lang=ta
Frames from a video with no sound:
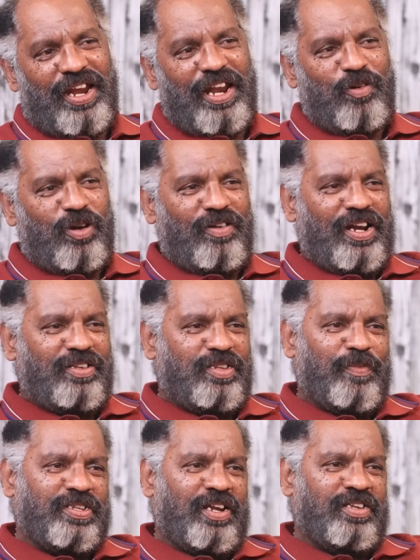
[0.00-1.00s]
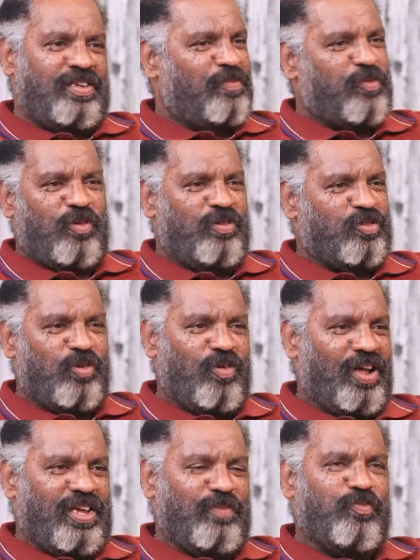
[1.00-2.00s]
இல்லை ஒரு வேளை வந்து பார்த்திங்கன்னா இப்போ ஒன்று
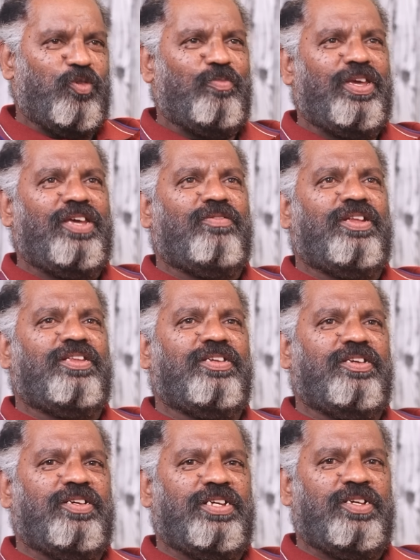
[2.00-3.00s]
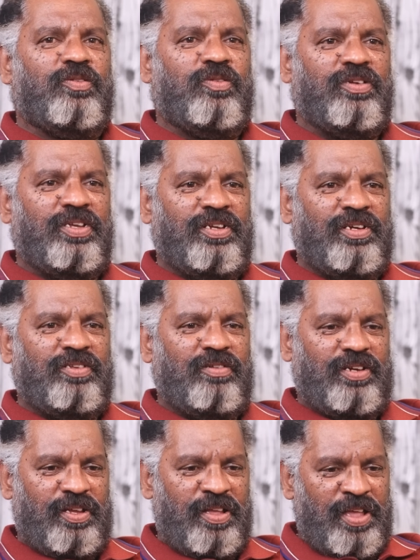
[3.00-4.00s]
சொல்லுவாங்க எப்போவுமே வந்து ஒரு என்ன
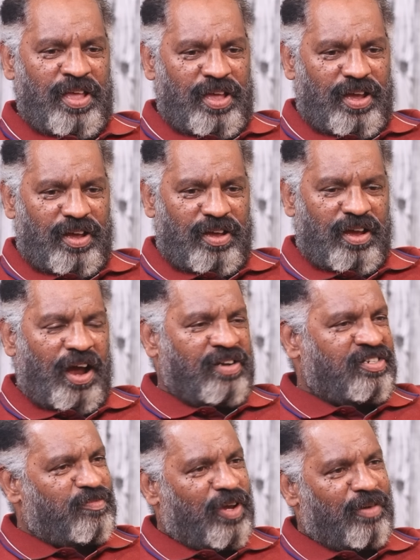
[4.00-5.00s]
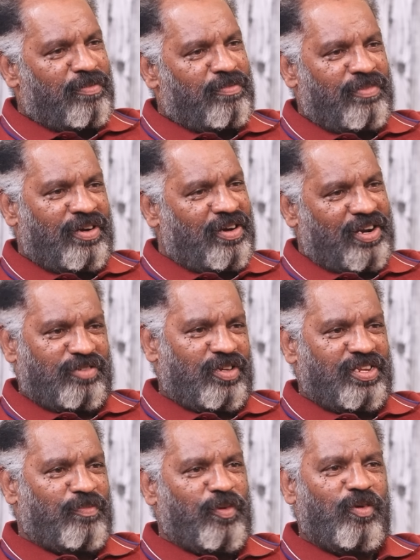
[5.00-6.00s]
சொன்ன ஆட்சி பயம்ன்றது
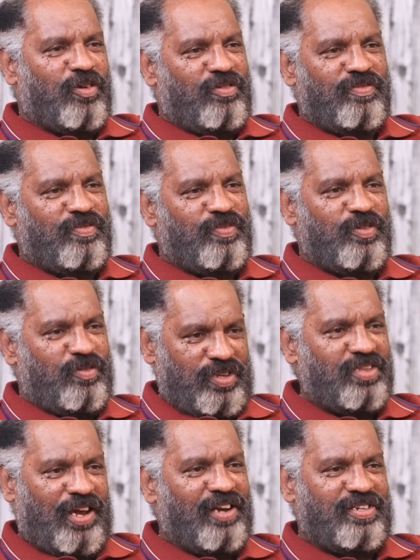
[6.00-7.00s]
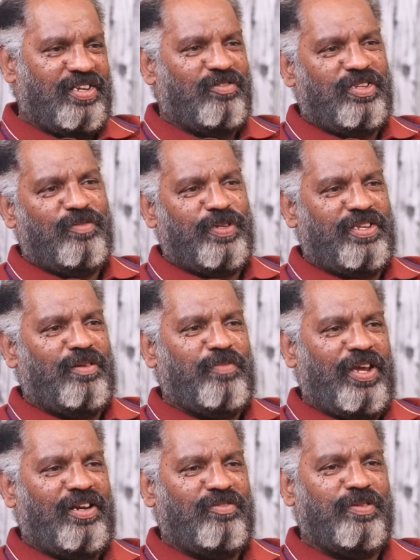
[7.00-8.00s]
வந்து எப்போ வரும் இந்த ஆட்சிக்கு வந்து
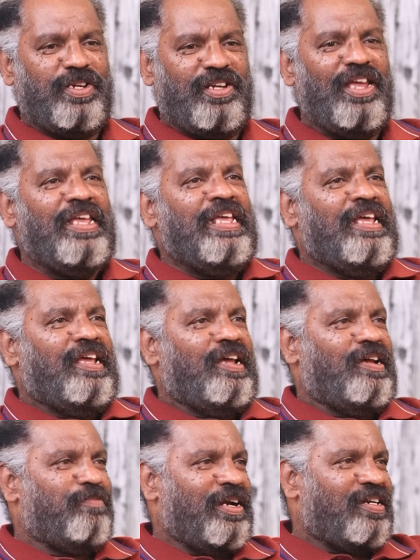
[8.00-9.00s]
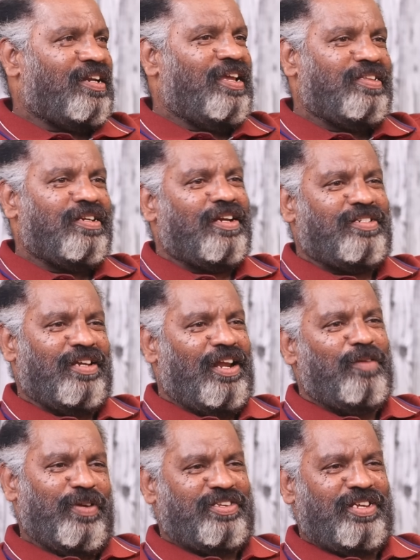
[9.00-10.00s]
பார்த்திங்கன்னா பயம் கேட்டால் மற்ற
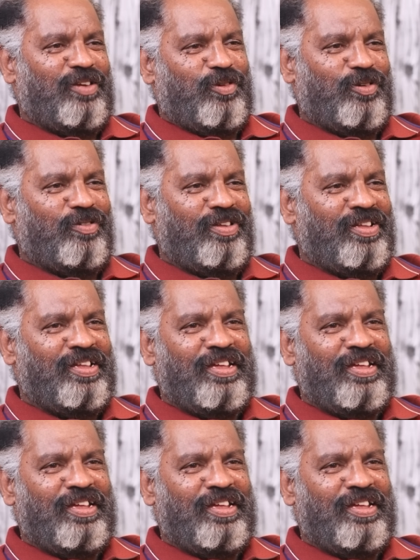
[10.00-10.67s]
எதிர்கட்சிகளால் பிரச்சனை வரும்